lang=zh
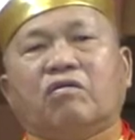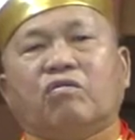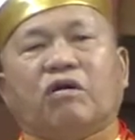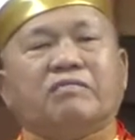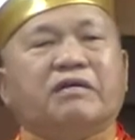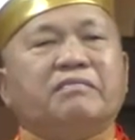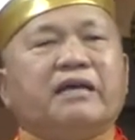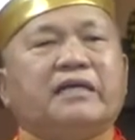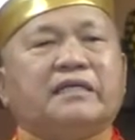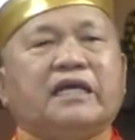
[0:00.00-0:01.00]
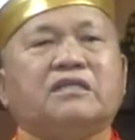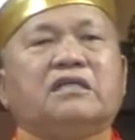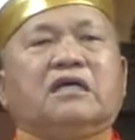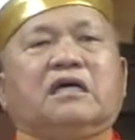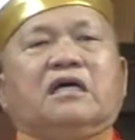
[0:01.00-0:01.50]
我们每天
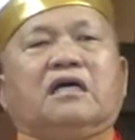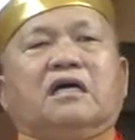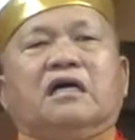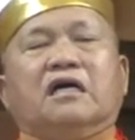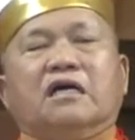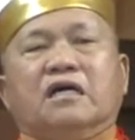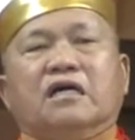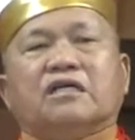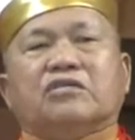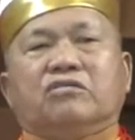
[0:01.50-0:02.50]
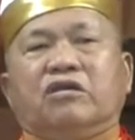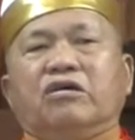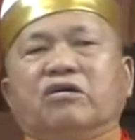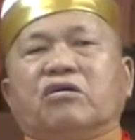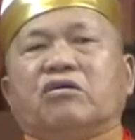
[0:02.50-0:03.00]
除
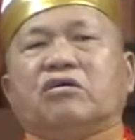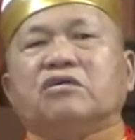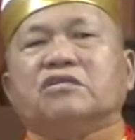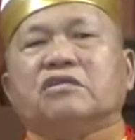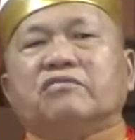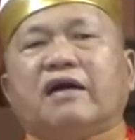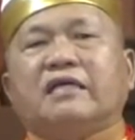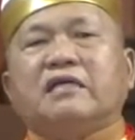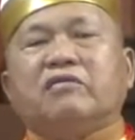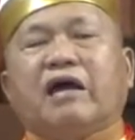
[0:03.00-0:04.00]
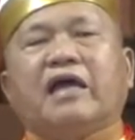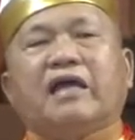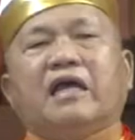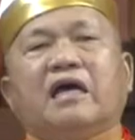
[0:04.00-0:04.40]
了用口吃饭以外，